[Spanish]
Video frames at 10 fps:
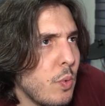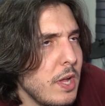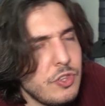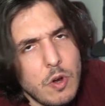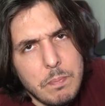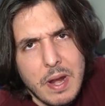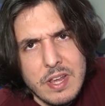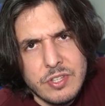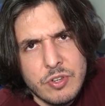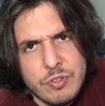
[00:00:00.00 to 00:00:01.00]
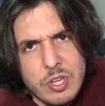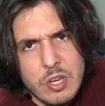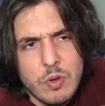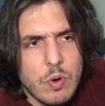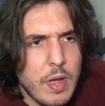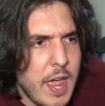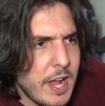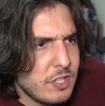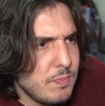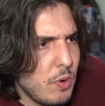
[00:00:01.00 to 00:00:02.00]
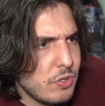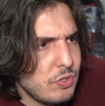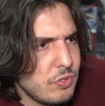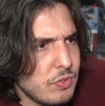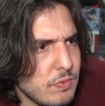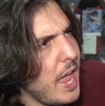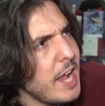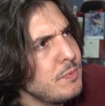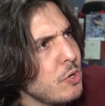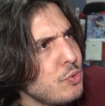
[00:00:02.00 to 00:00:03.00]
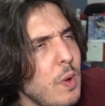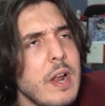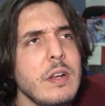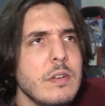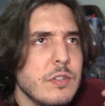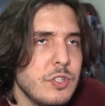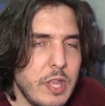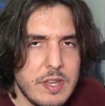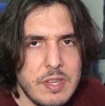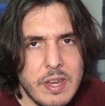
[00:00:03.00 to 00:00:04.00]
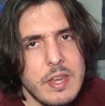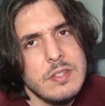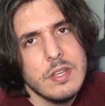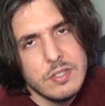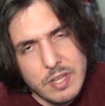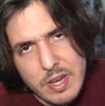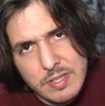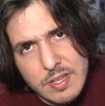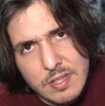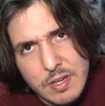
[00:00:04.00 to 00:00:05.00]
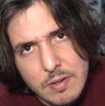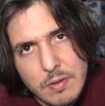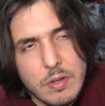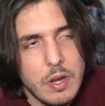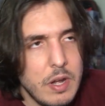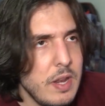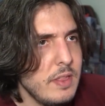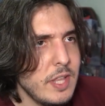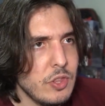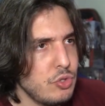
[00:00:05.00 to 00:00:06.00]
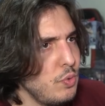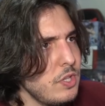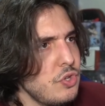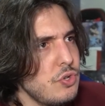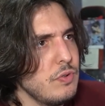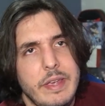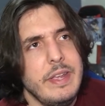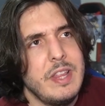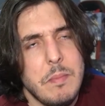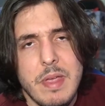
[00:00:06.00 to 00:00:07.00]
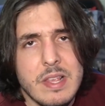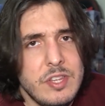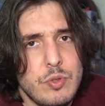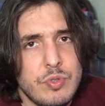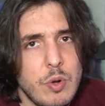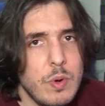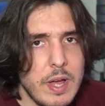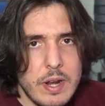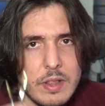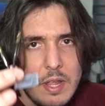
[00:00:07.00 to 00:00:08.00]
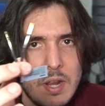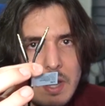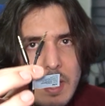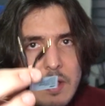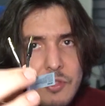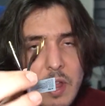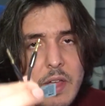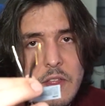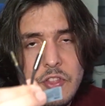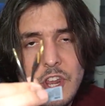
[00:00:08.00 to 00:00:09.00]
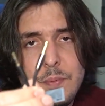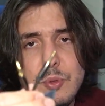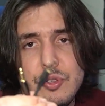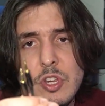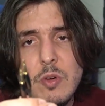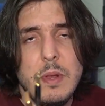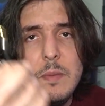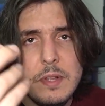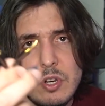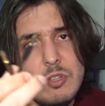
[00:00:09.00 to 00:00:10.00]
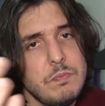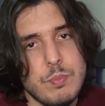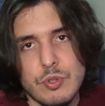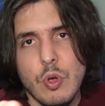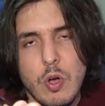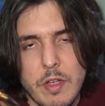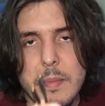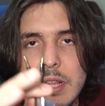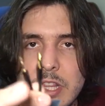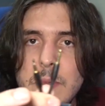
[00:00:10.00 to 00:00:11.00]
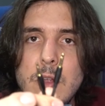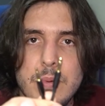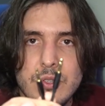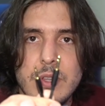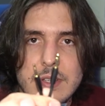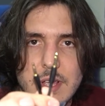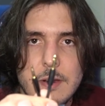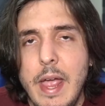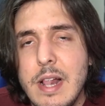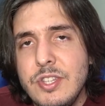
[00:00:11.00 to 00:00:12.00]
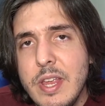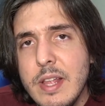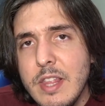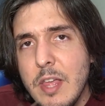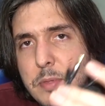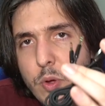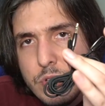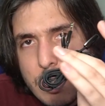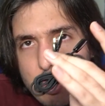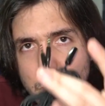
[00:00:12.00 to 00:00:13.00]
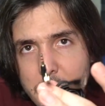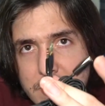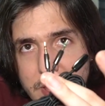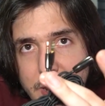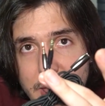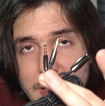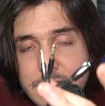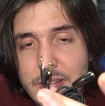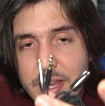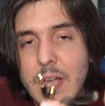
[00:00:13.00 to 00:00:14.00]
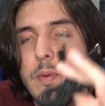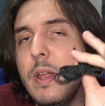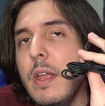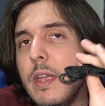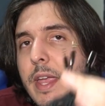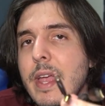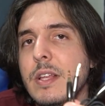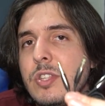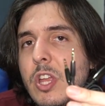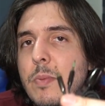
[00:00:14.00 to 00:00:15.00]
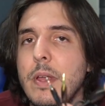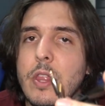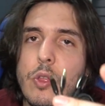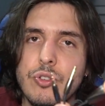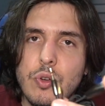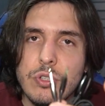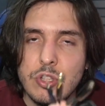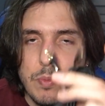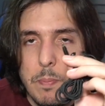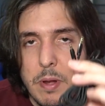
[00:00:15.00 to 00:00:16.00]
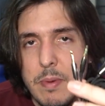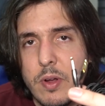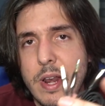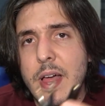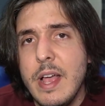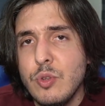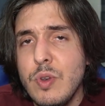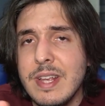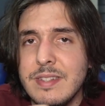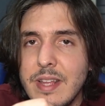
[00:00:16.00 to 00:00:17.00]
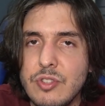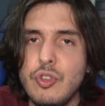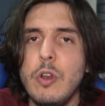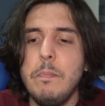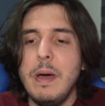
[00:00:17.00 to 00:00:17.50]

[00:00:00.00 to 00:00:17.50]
4, PlayStation 5, Xbox, Xbox One, Series X, Series S, Nintendo Switch. Y también si tu celular tiene entrada de 3.5 milímetros, pues obviamente también lo puedes utilizar. El siguiente adaptadorcito va a ser este cable que sirve de dos cosas. Primero que nada es un extensor